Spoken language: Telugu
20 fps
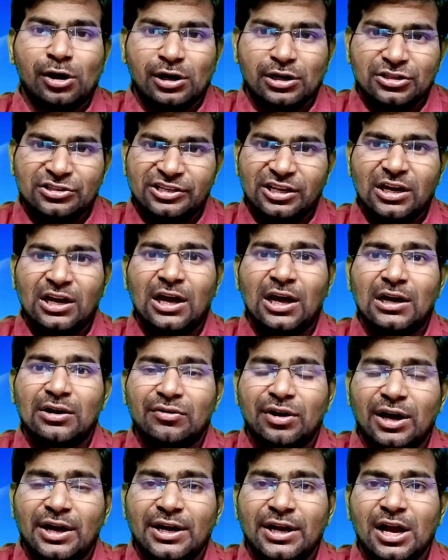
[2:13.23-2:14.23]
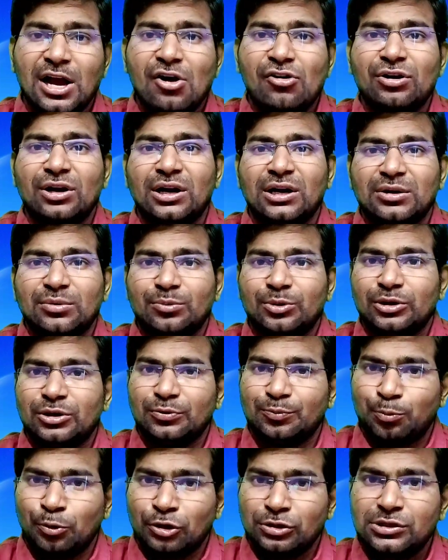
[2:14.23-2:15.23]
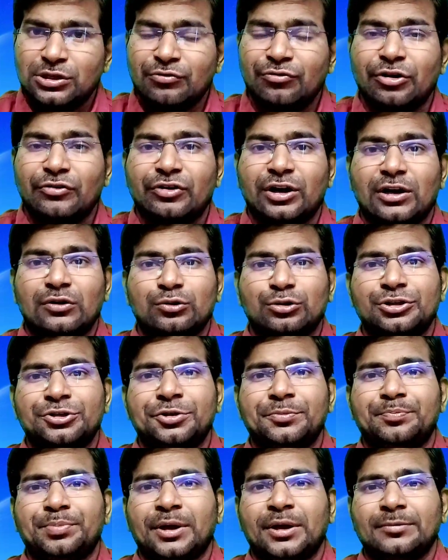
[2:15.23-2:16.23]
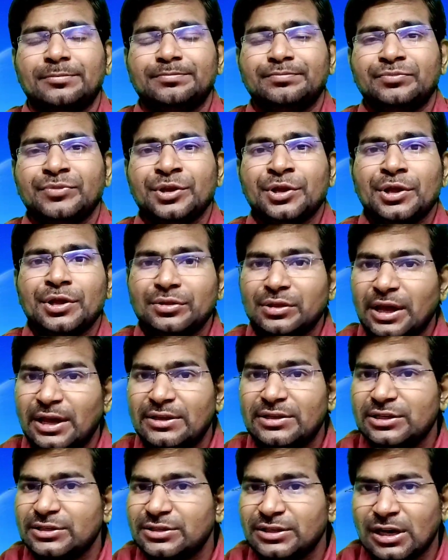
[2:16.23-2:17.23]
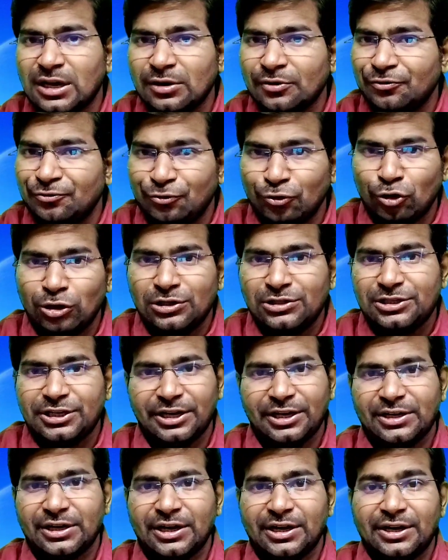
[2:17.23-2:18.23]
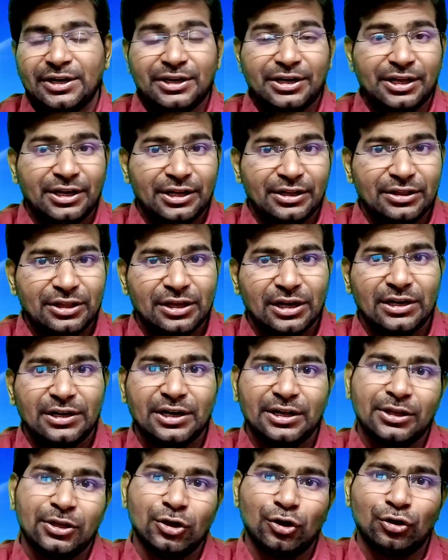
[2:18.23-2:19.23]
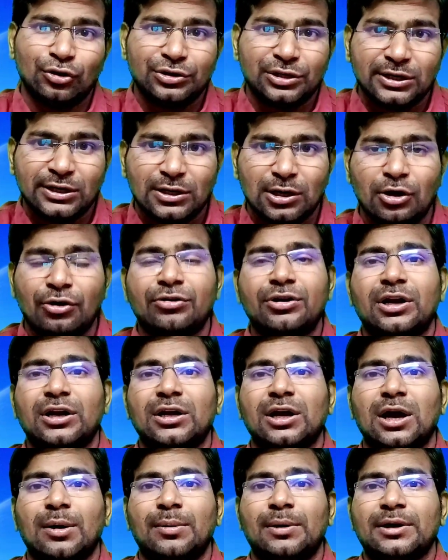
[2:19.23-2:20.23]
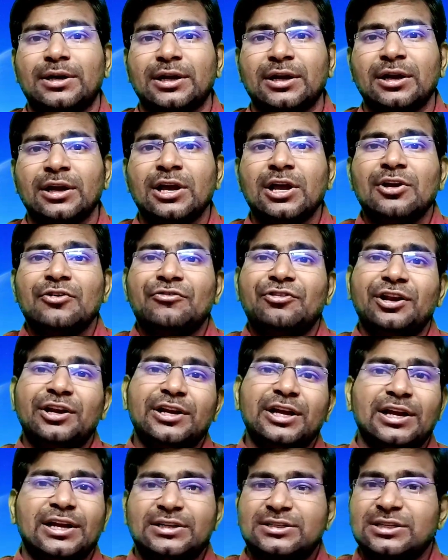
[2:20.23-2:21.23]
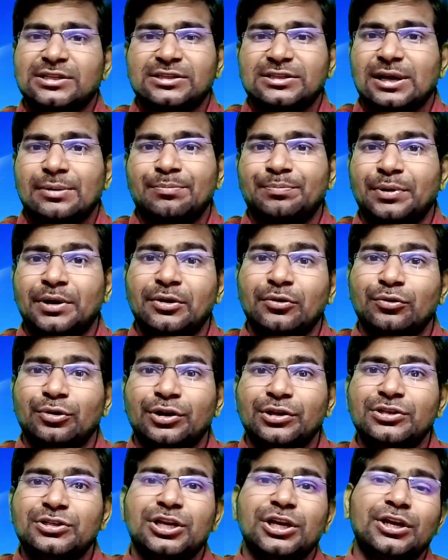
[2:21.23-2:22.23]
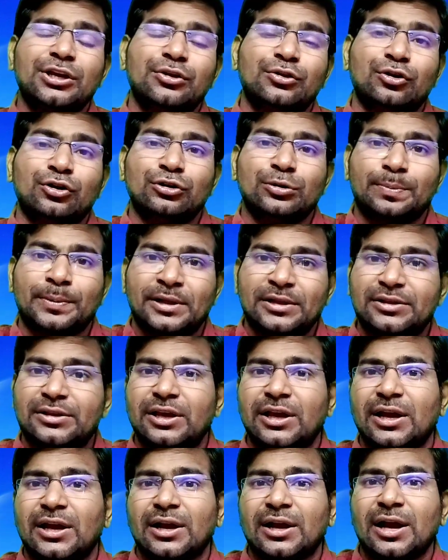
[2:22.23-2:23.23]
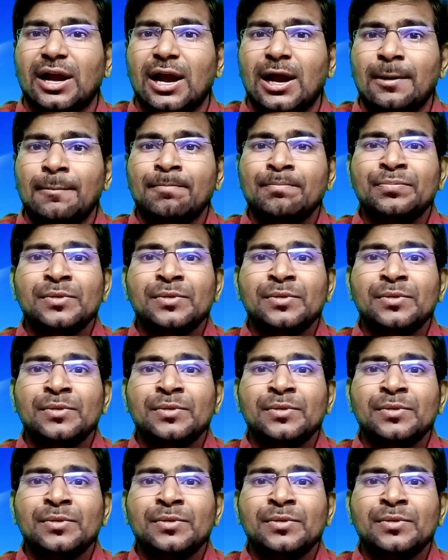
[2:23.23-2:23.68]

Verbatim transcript: ఒక జిల్లాల వారీగా ఉన్నటువంటి పోస్టుల వివరాలు కూడా చెప్పాను దయచేసి నాకు ఫోన్ చేయకండి నేను ఎందుకంటే ఈరోజు ఇంట్లో ఉన్నాను కాబట్టి ఫిండరేషన్స్ కంపెనీ గురించి ఈరోజు ప్రత్యేకంగా